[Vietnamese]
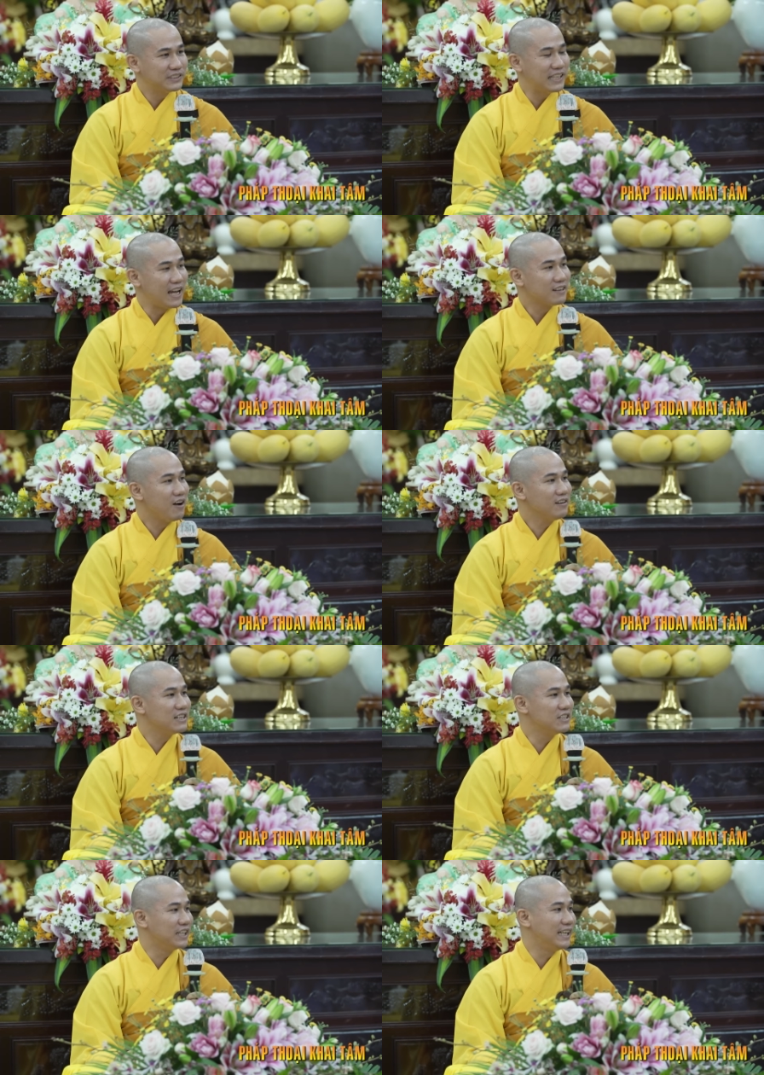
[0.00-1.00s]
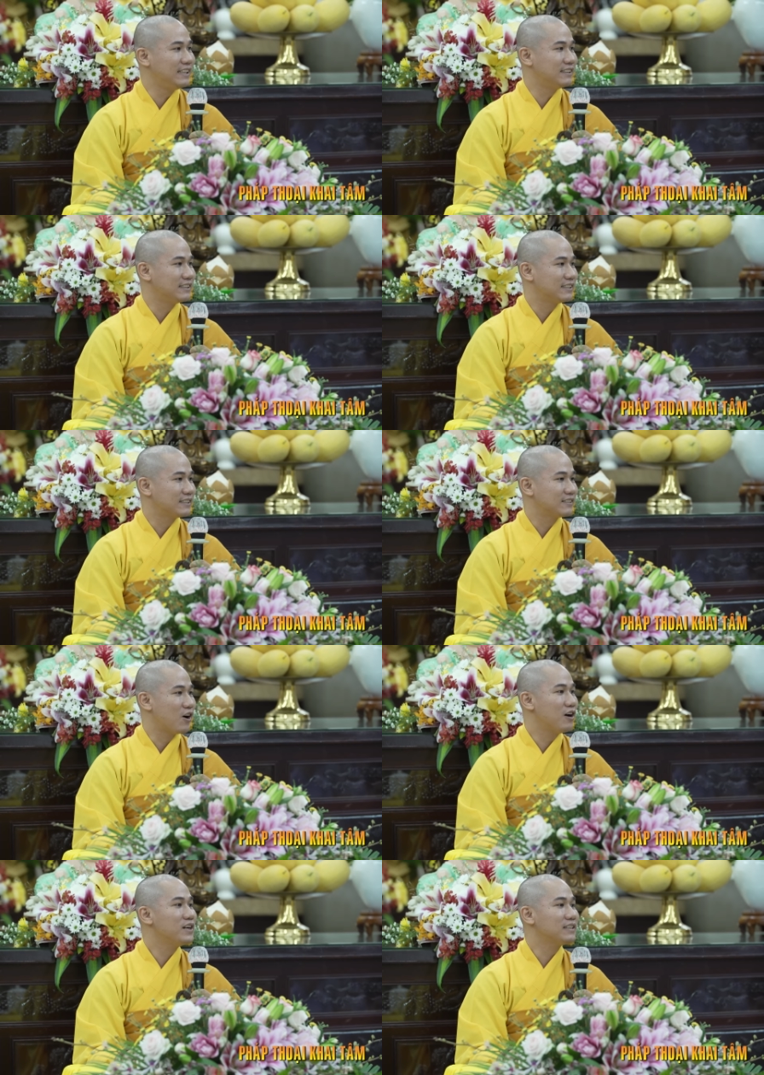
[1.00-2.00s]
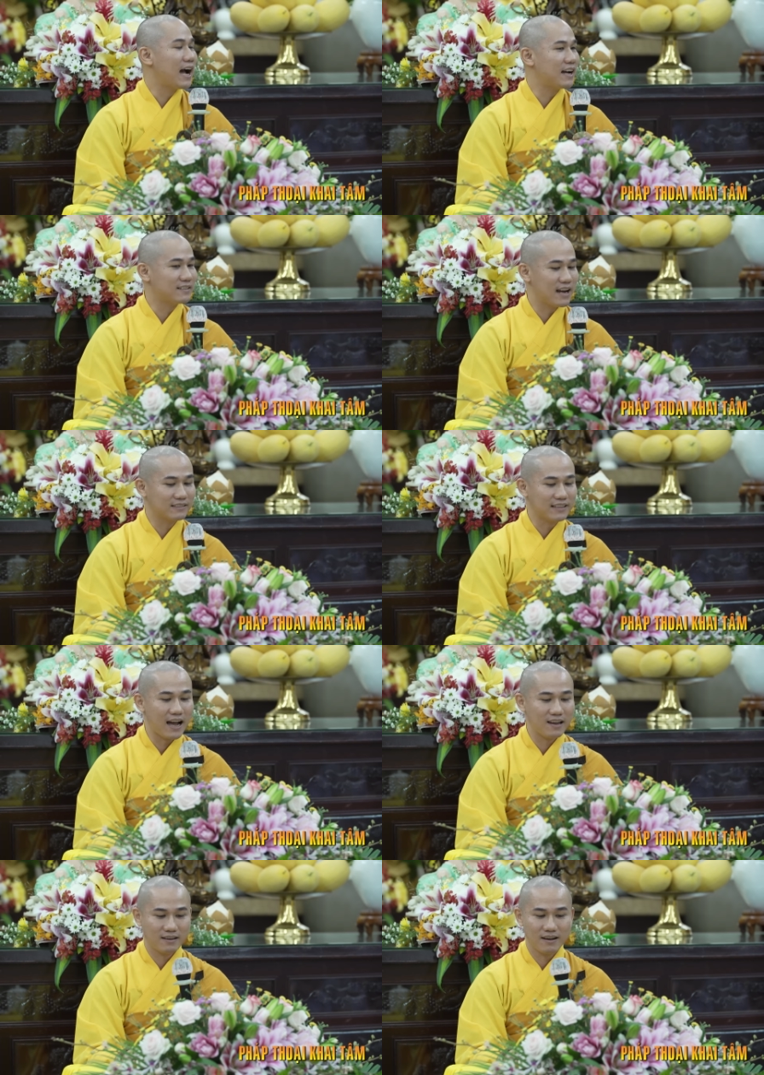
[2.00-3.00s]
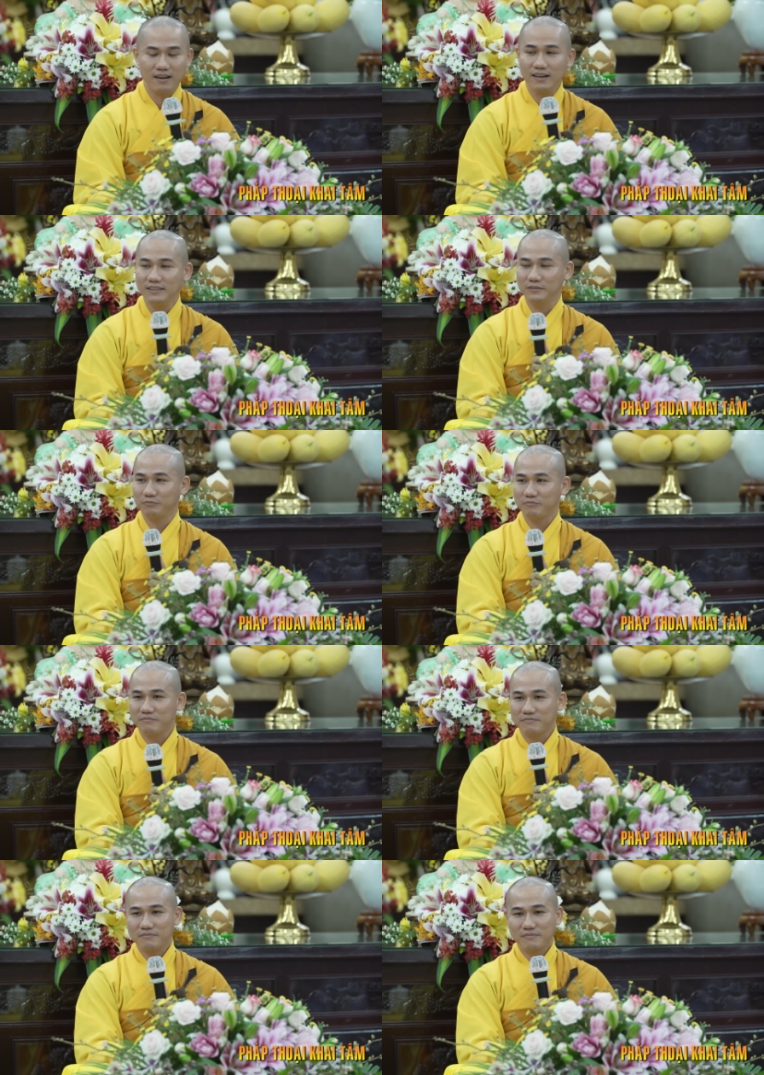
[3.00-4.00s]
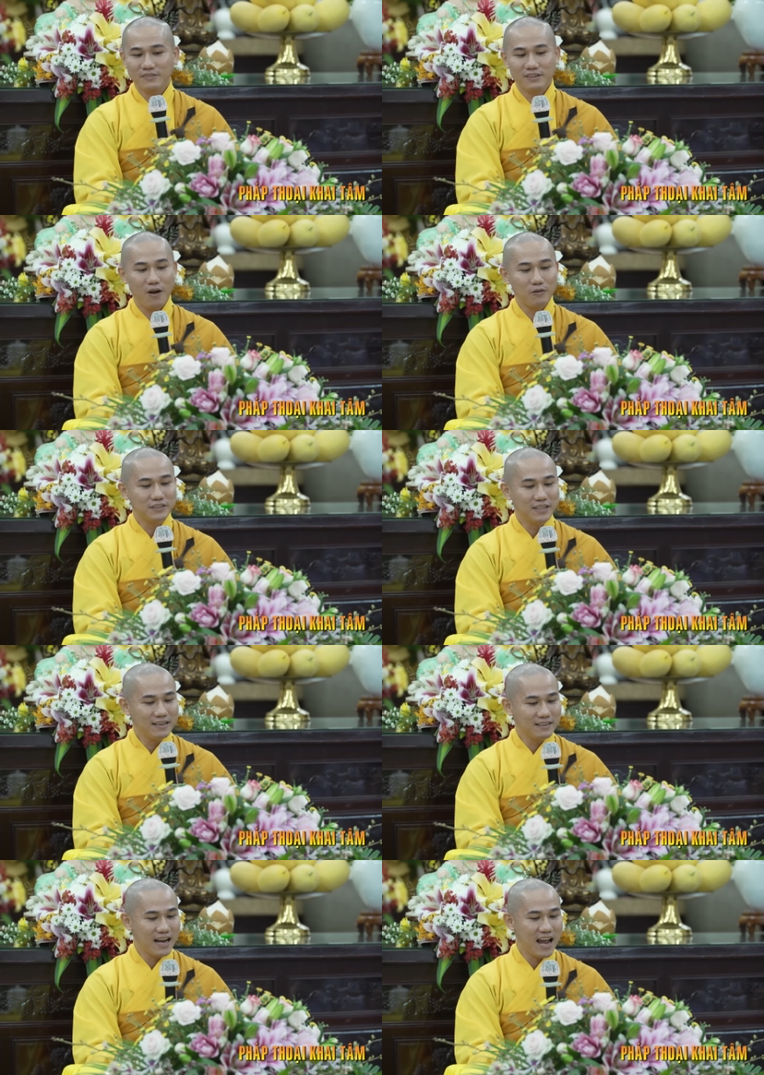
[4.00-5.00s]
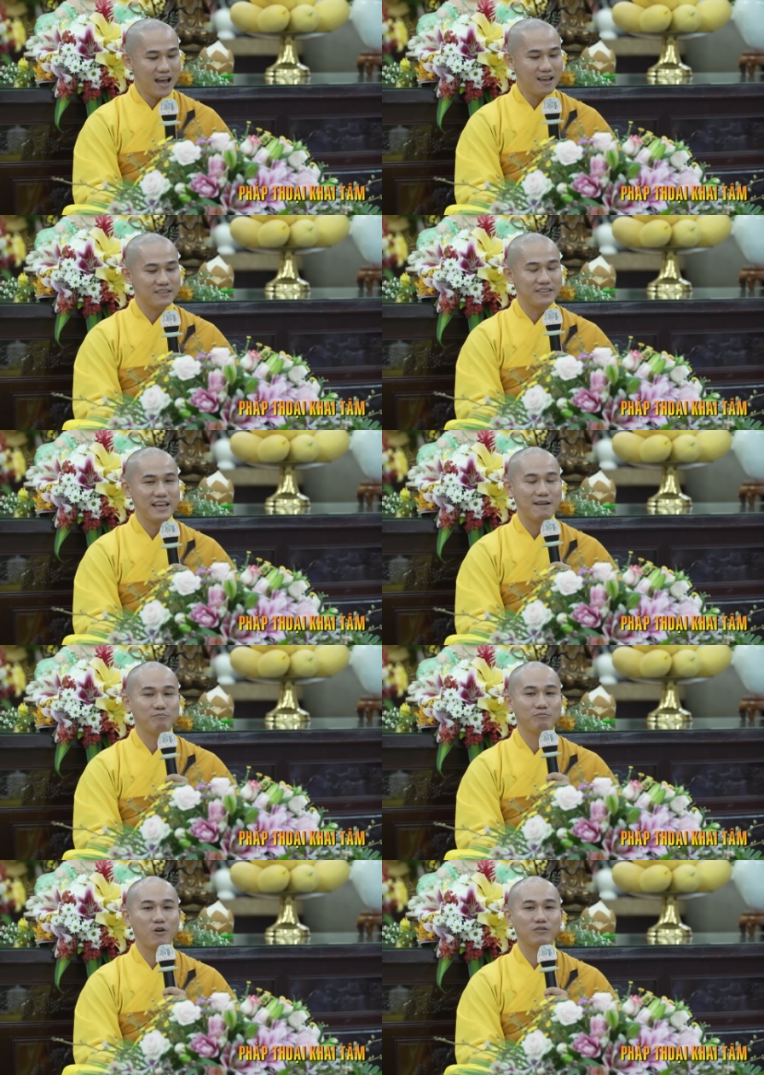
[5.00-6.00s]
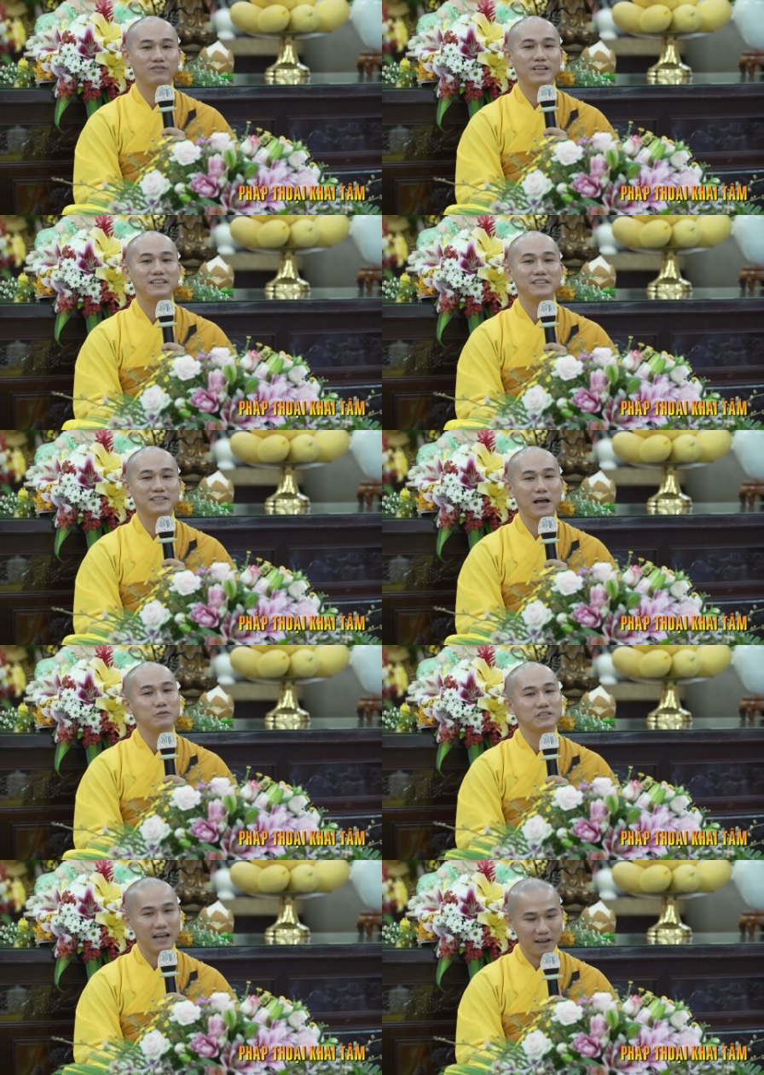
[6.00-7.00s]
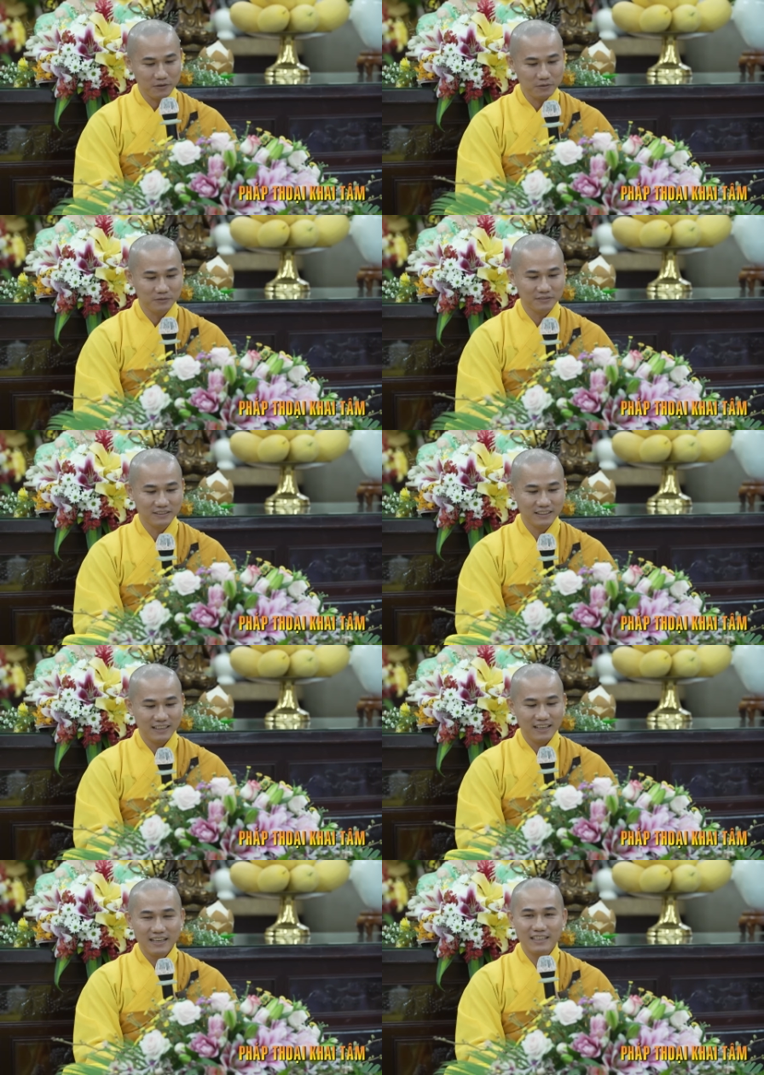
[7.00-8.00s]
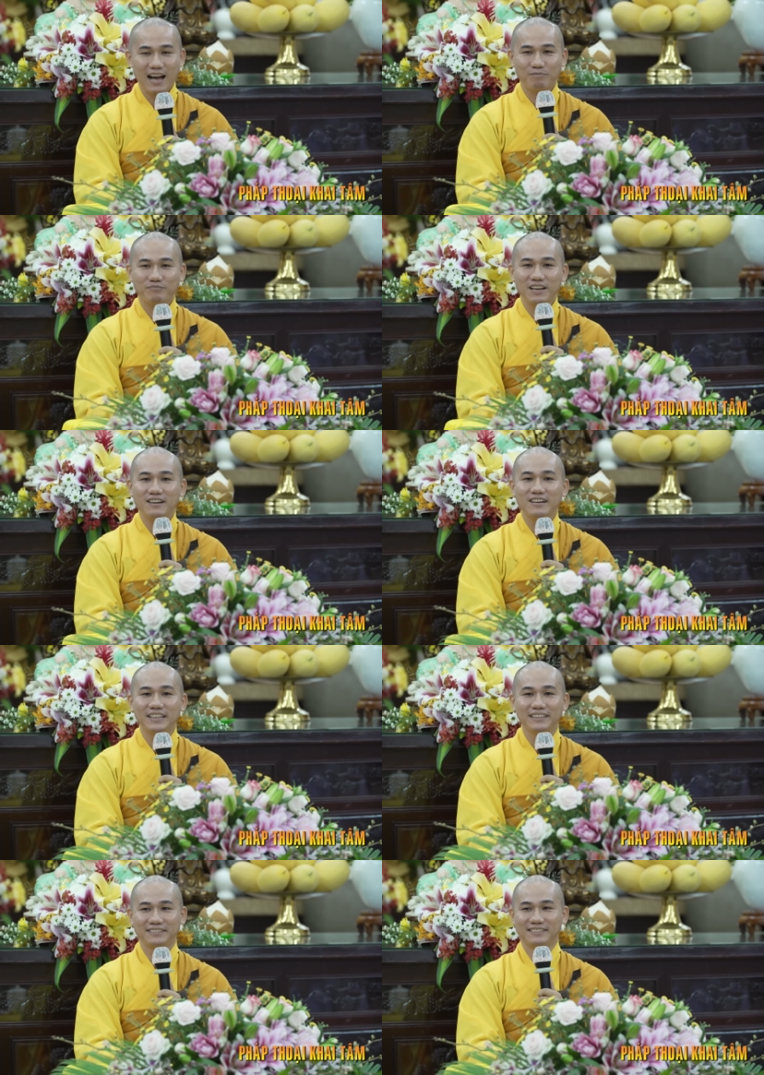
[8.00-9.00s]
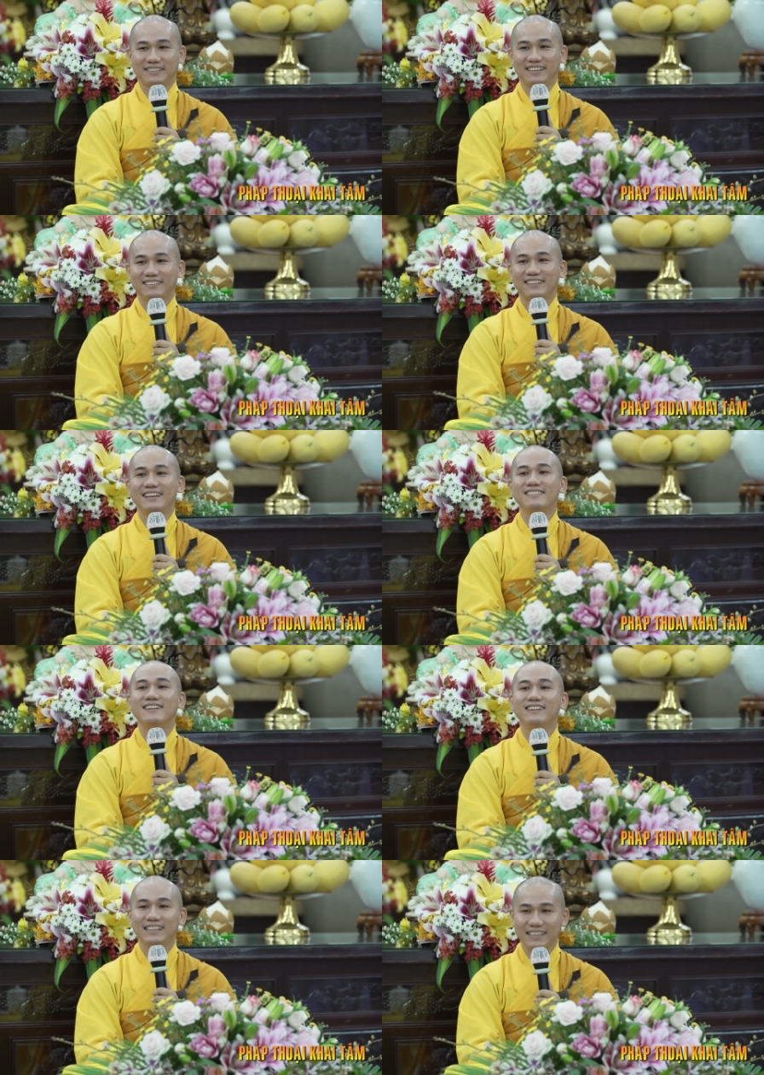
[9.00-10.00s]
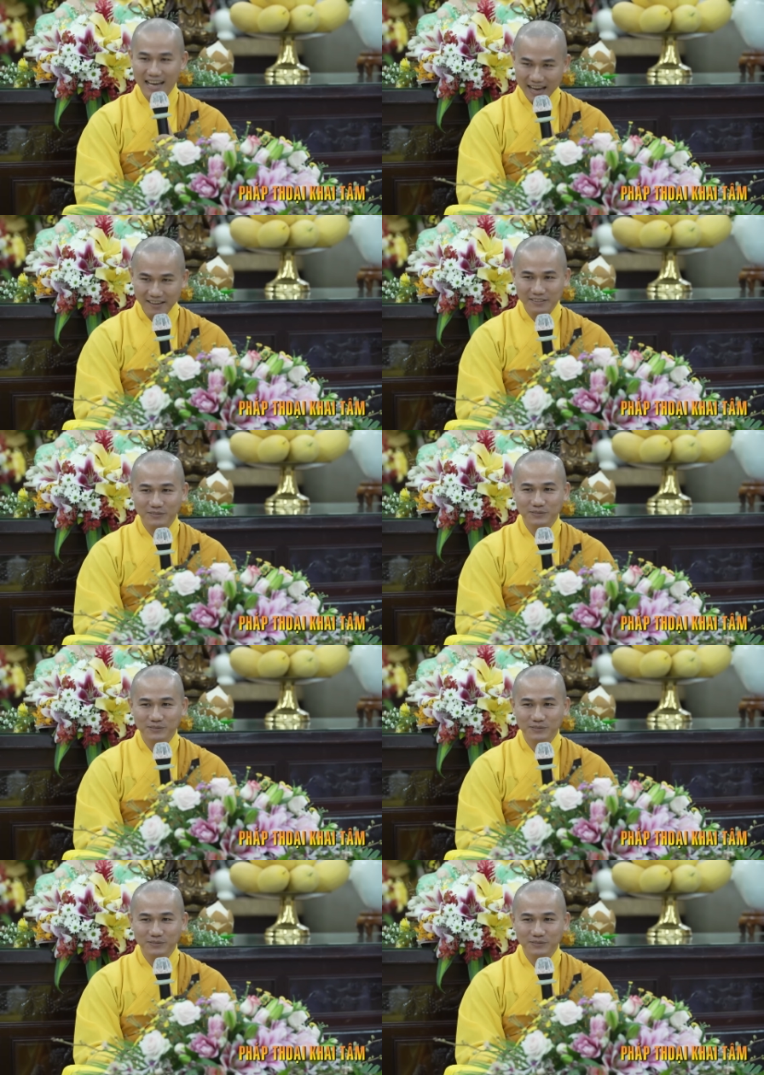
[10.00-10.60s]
sẽ có người nói với Thầy rằng: Thầy ơi, con sinh ra nhằm một vì sao xáo, gặp người thì người ghét,